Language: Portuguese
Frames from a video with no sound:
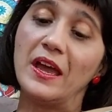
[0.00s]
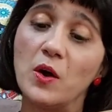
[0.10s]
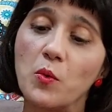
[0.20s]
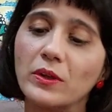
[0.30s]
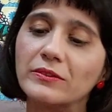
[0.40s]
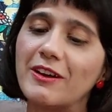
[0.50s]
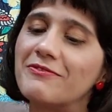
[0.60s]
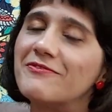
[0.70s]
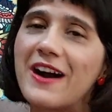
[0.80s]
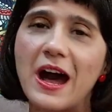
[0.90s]
Quanta
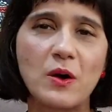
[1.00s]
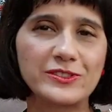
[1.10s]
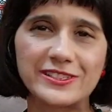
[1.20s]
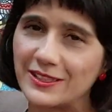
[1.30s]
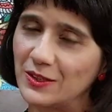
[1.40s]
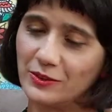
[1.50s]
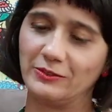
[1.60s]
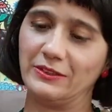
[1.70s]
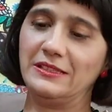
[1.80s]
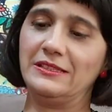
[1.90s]
valsa que eu não
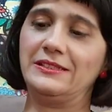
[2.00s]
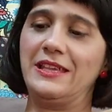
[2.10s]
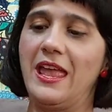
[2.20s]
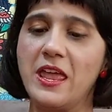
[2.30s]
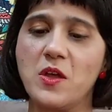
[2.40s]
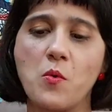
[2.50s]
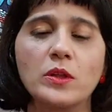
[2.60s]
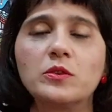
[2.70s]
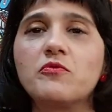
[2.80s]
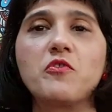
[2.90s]
dancei,
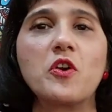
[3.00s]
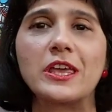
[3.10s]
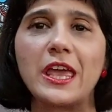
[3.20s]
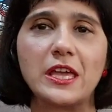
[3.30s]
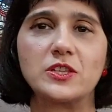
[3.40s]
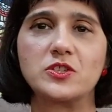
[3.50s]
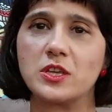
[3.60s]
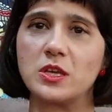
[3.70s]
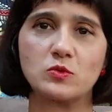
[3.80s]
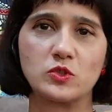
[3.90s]
quanto foguete
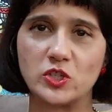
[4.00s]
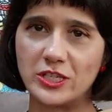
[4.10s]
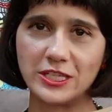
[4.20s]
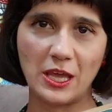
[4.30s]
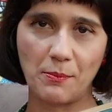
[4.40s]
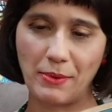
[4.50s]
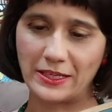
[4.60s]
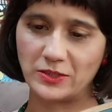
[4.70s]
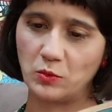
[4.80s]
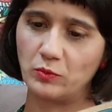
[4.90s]
que eu tinha para
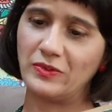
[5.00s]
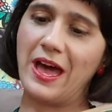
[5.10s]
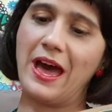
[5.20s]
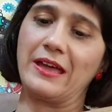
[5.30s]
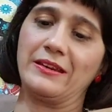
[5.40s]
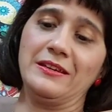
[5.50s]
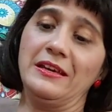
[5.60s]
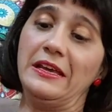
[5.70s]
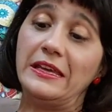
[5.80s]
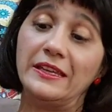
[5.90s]
soltar
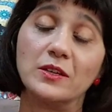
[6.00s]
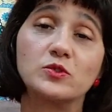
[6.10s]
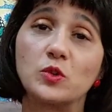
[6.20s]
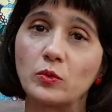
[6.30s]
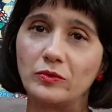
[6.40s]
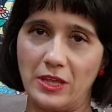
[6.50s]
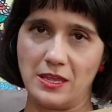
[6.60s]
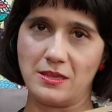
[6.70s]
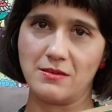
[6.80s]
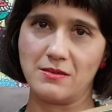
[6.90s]
e não
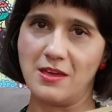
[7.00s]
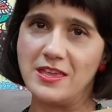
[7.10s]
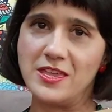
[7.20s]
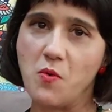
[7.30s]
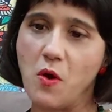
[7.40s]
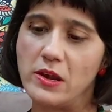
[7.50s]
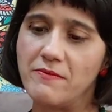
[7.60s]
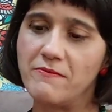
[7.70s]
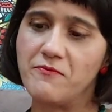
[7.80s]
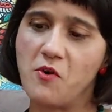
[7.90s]
soltei e eu olho em
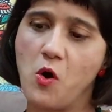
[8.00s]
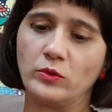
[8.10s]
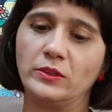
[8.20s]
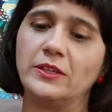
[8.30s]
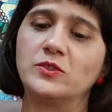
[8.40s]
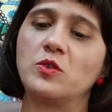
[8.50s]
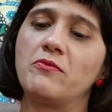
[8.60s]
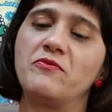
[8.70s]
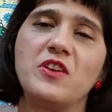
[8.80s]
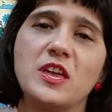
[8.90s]
volta e só
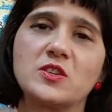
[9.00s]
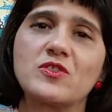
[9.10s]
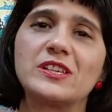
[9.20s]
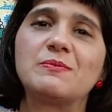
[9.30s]
vejo as